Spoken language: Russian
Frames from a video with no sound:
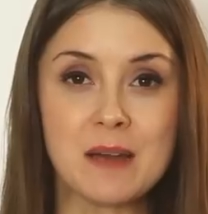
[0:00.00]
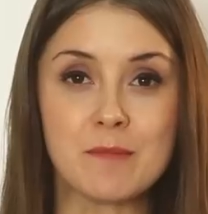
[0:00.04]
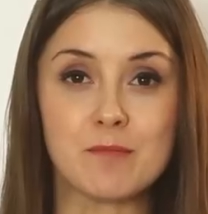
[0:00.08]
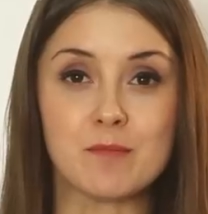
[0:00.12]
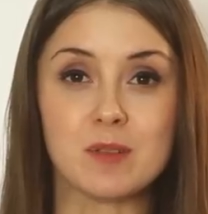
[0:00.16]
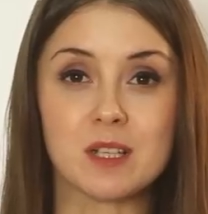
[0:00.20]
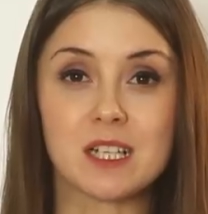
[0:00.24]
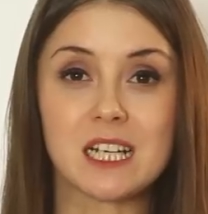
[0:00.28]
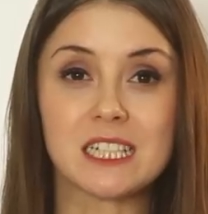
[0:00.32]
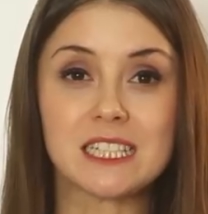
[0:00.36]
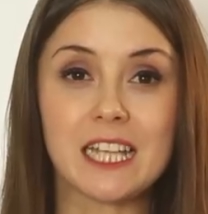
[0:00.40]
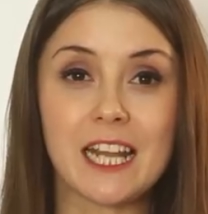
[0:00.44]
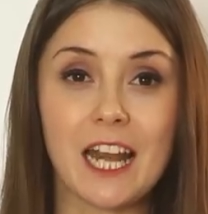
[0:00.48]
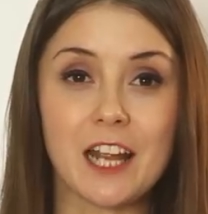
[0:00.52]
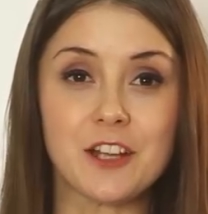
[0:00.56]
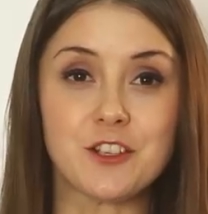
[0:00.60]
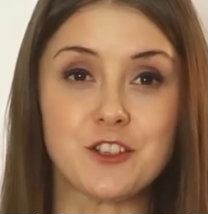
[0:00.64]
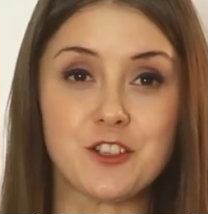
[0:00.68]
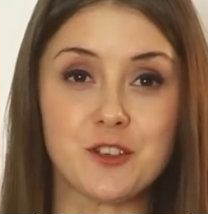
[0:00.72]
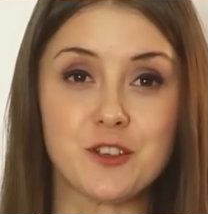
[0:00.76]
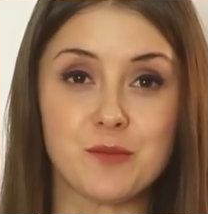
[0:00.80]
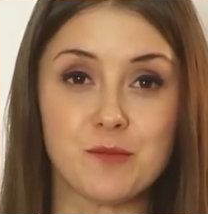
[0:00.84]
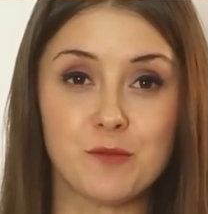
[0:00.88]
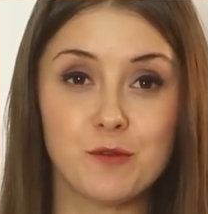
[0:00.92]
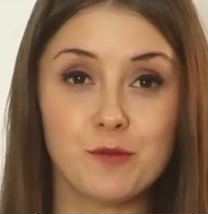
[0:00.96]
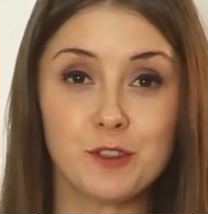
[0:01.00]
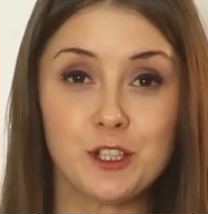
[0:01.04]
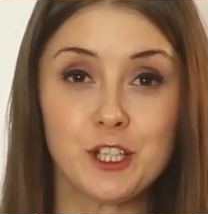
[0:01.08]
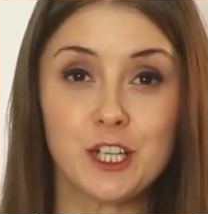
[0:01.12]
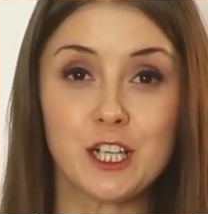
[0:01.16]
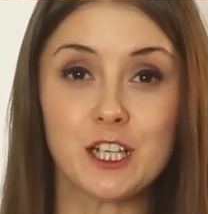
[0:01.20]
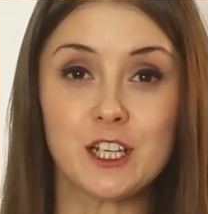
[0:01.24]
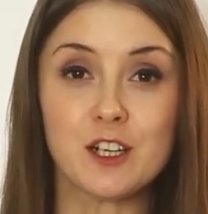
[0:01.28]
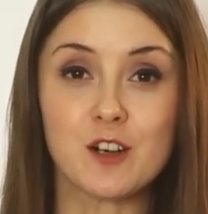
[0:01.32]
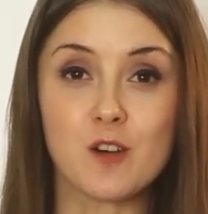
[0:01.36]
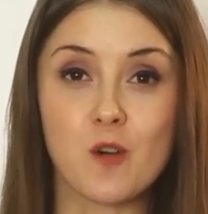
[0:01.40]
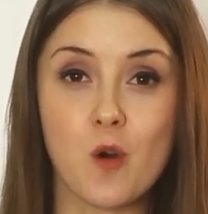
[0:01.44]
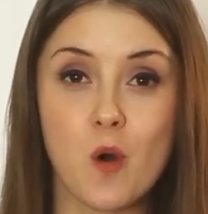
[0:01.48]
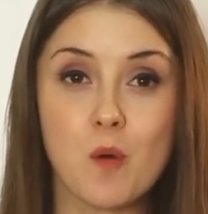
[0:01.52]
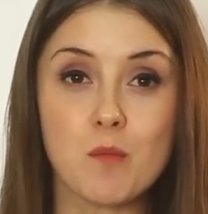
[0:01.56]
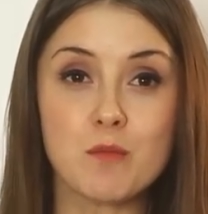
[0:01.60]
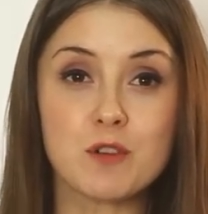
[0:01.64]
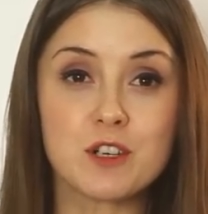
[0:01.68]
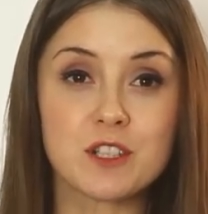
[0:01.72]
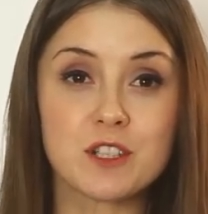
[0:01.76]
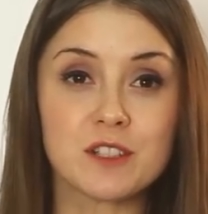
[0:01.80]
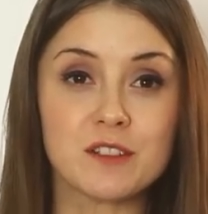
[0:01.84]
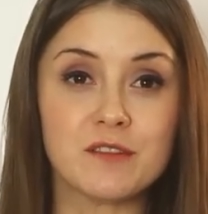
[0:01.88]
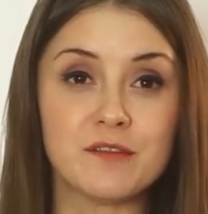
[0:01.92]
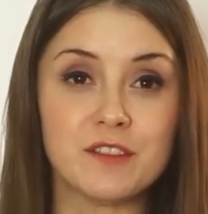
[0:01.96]
благодаря чему их легко
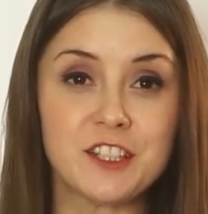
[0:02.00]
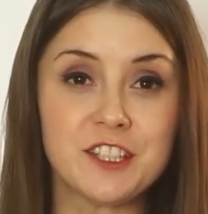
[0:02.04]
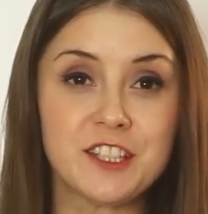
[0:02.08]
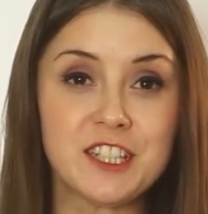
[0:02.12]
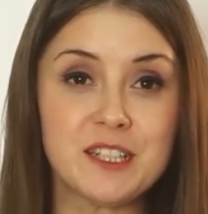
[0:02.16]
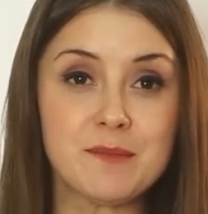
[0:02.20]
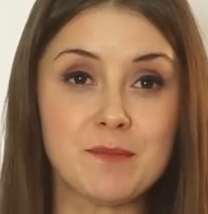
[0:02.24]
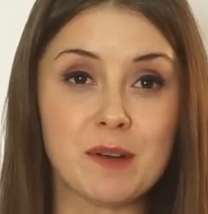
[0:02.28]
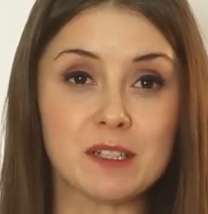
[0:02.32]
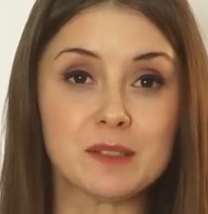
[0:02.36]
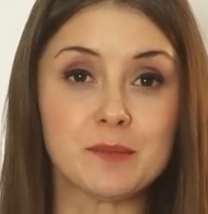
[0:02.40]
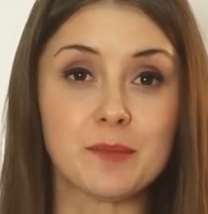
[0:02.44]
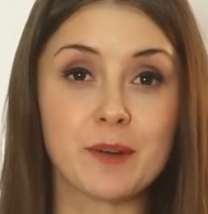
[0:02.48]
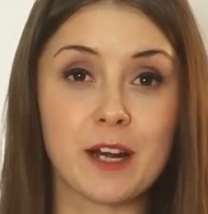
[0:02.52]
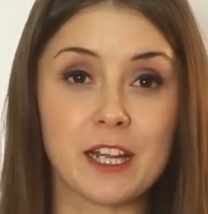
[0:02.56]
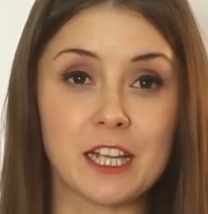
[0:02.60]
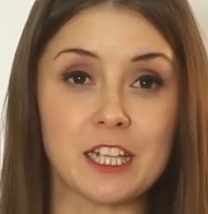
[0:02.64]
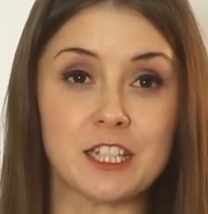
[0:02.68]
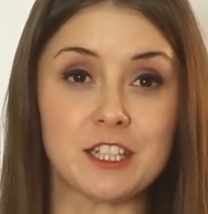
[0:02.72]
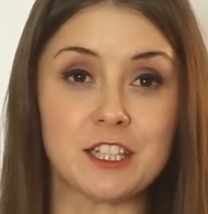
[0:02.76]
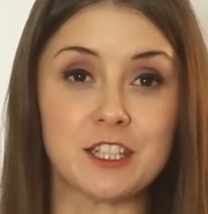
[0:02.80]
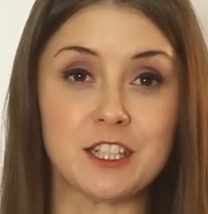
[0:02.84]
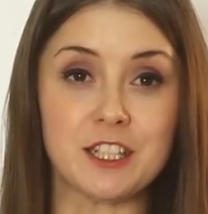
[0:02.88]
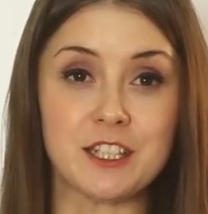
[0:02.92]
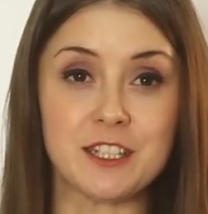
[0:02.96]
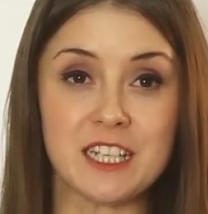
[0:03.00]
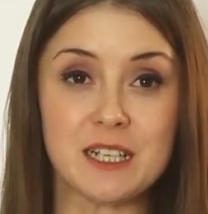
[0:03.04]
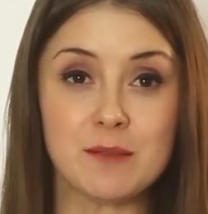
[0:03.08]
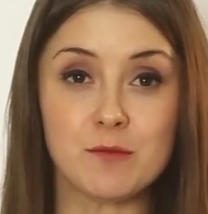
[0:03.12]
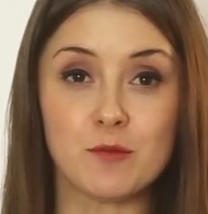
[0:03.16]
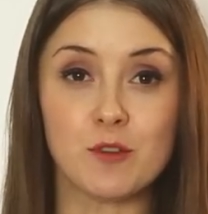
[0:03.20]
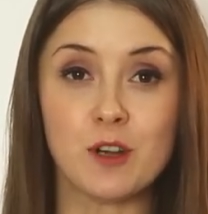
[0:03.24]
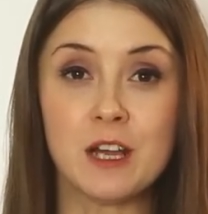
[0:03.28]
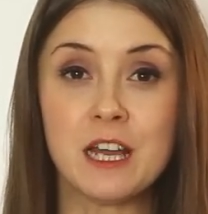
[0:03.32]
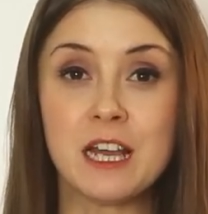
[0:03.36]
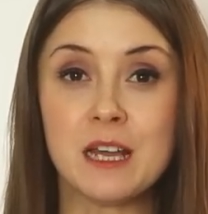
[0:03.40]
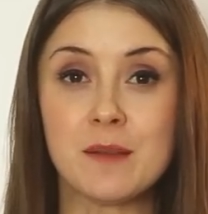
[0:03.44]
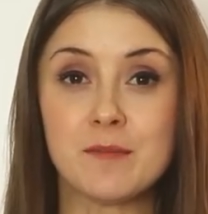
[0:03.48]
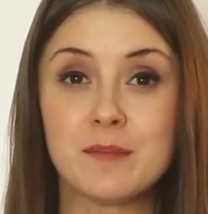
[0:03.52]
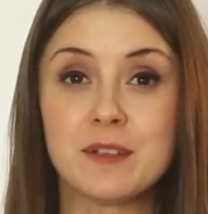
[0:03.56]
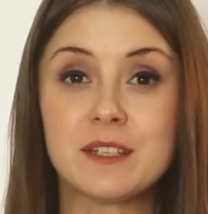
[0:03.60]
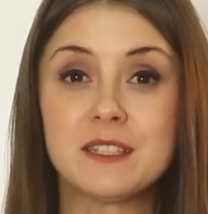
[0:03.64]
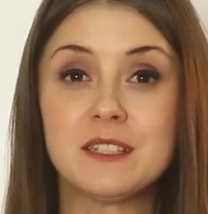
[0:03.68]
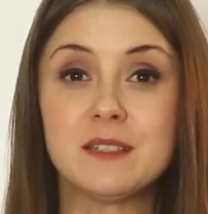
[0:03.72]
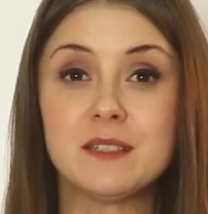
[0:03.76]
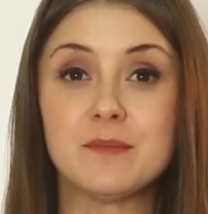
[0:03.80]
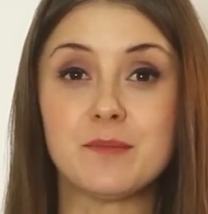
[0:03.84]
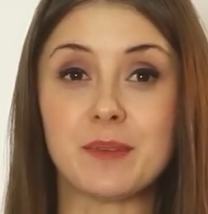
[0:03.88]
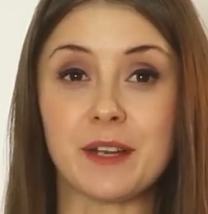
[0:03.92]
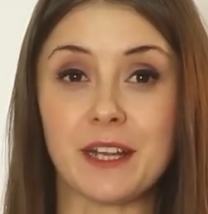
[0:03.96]
можно ввести под брекет-систему без
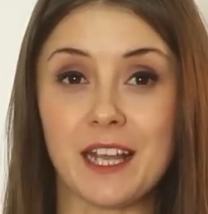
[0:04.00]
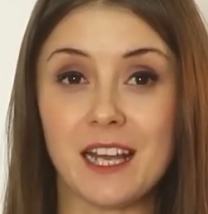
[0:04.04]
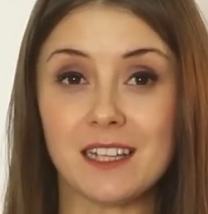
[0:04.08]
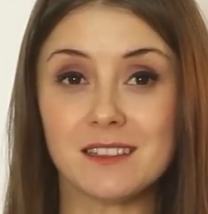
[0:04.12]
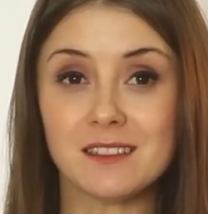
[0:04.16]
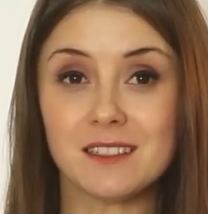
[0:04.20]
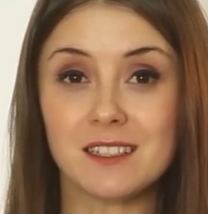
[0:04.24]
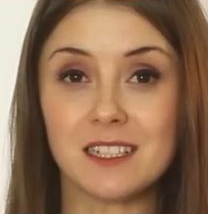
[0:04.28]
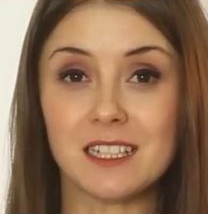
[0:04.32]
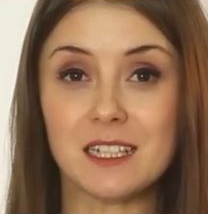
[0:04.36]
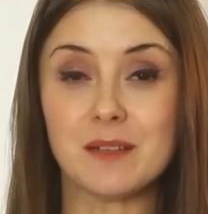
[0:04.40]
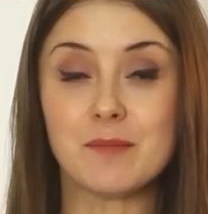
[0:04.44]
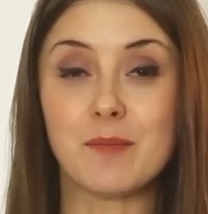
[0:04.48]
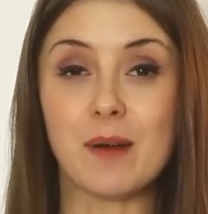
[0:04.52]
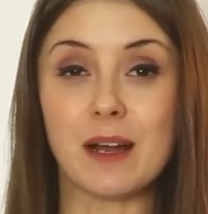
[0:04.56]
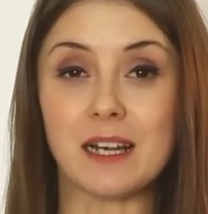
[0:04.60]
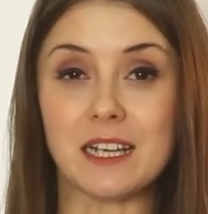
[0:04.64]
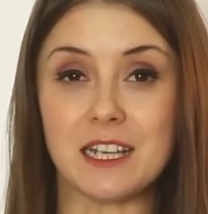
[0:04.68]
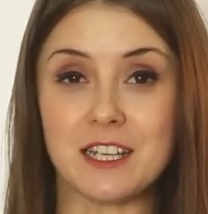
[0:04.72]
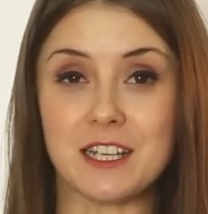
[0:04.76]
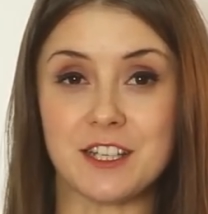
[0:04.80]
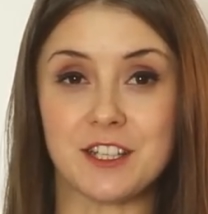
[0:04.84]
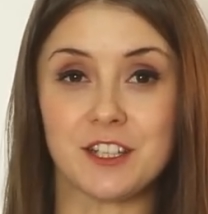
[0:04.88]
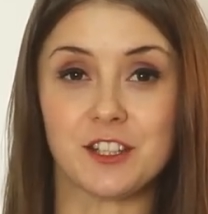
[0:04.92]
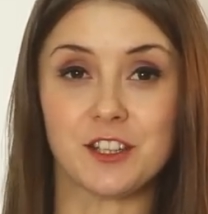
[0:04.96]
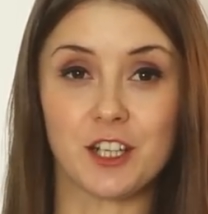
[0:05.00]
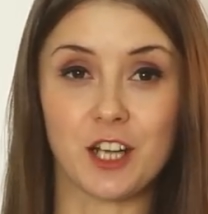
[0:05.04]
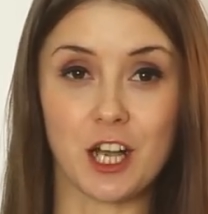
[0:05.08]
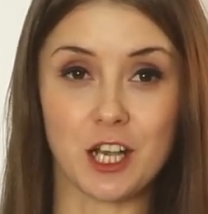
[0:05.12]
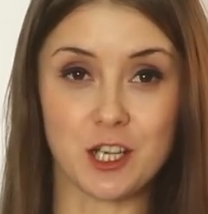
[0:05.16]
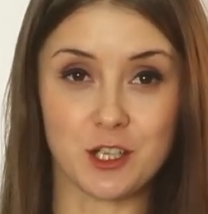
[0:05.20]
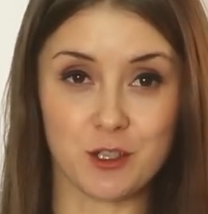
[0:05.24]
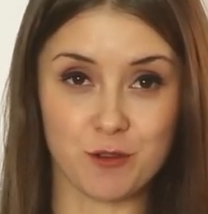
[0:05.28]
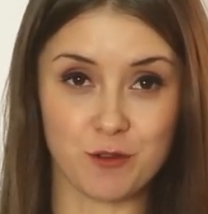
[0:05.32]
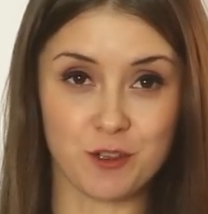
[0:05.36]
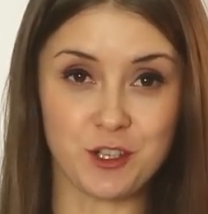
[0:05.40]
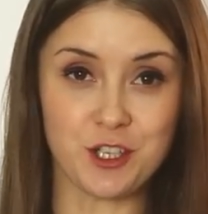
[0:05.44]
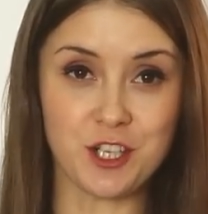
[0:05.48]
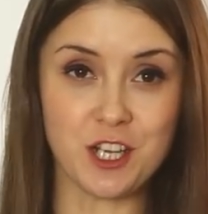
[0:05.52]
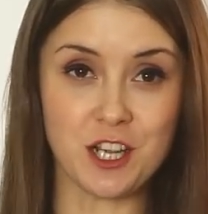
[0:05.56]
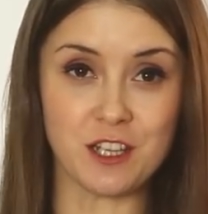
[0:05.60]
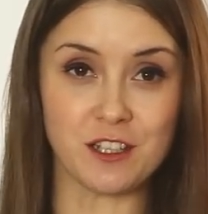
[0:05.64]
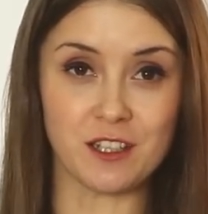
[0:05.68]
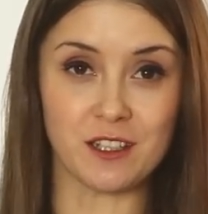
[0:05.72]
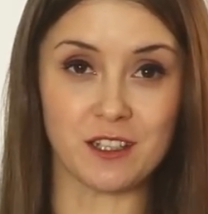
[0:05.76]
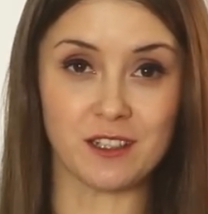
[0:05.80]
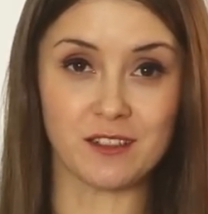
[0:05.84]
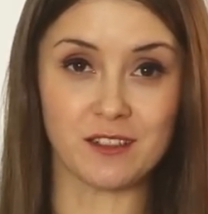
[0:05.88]
неприятных и болезненных ощущений.